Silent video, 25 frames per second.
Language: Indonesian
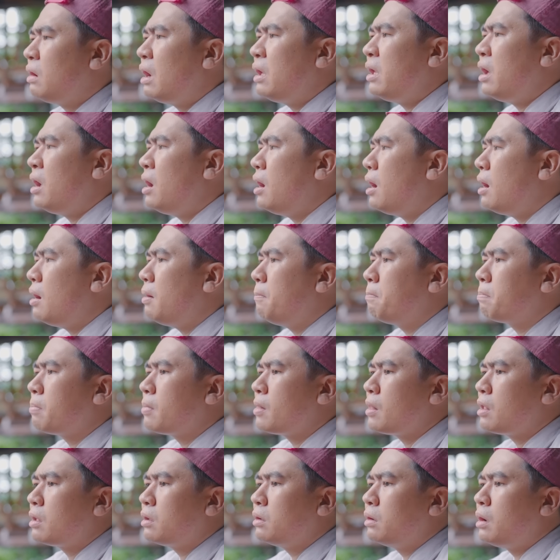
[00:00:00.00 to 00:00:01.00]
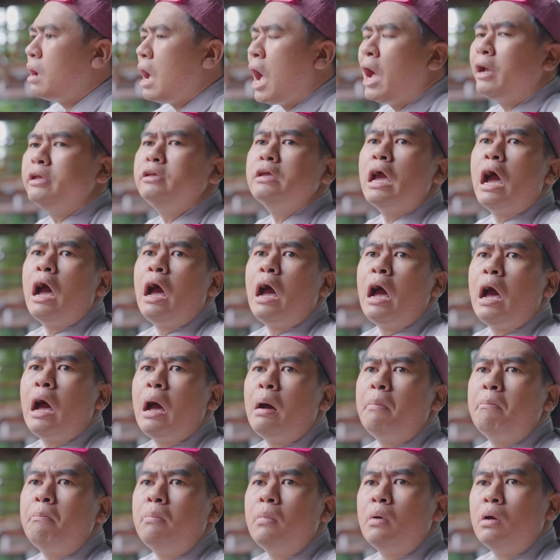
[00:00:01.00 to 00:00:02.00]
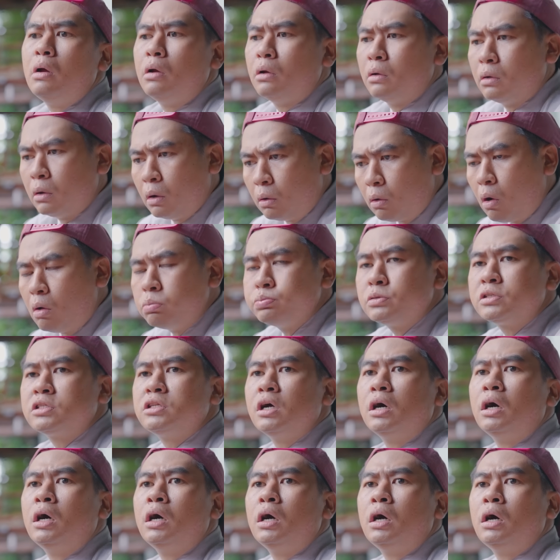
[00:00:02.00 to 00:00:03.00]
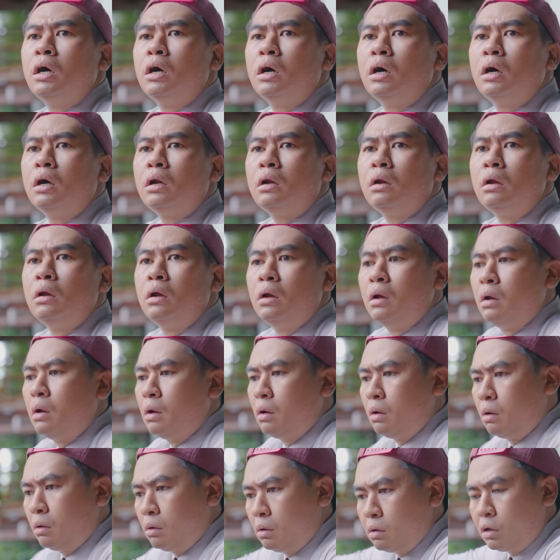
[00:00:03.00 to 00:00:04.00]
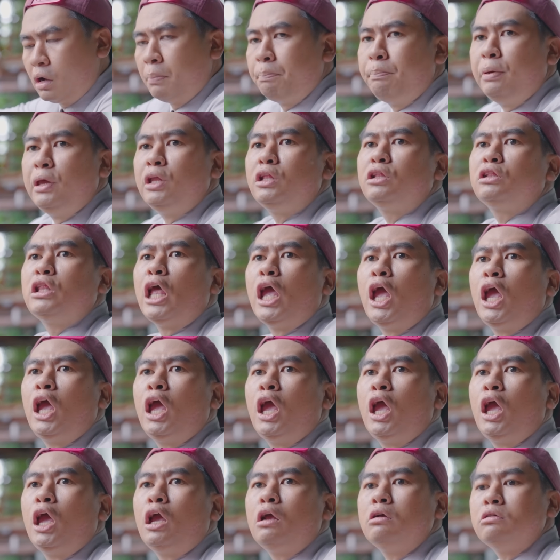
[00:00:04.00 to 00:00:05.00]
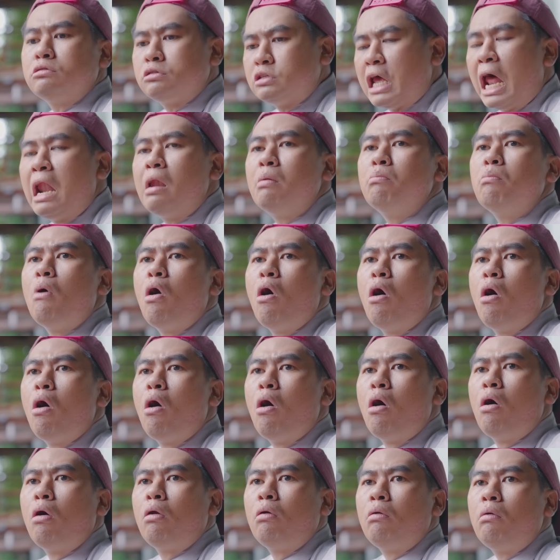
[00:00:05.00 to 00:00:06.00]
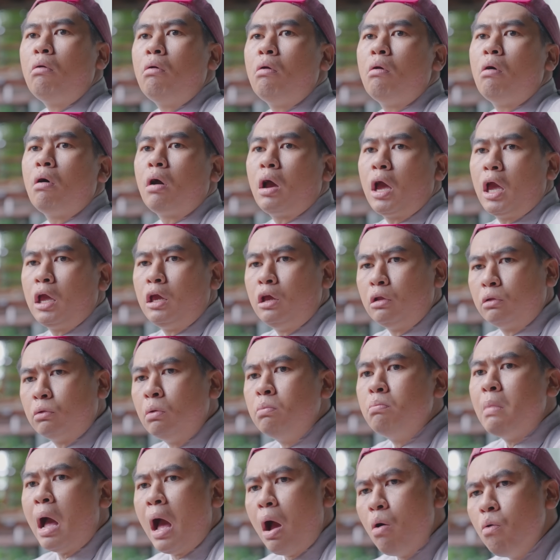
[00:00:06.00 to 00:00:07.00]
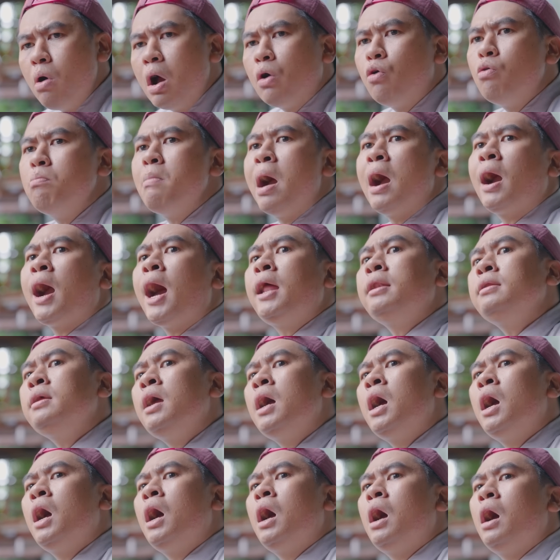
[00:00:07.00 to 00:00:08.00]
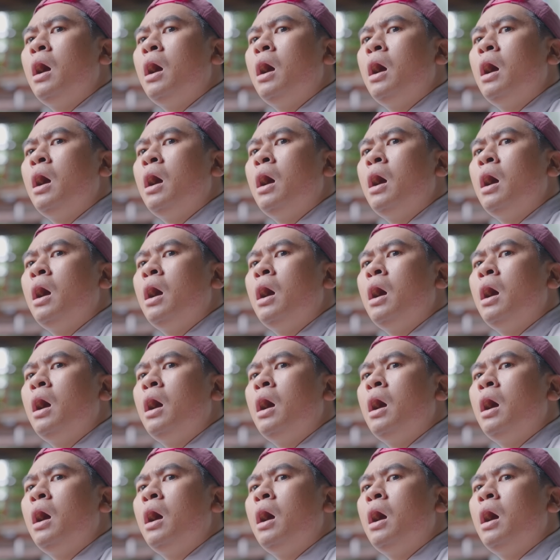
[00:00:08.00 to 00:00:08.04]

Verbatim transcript: kayak ayam, lobster, kepiting, salmon. Kayak gitu mau aku makannya.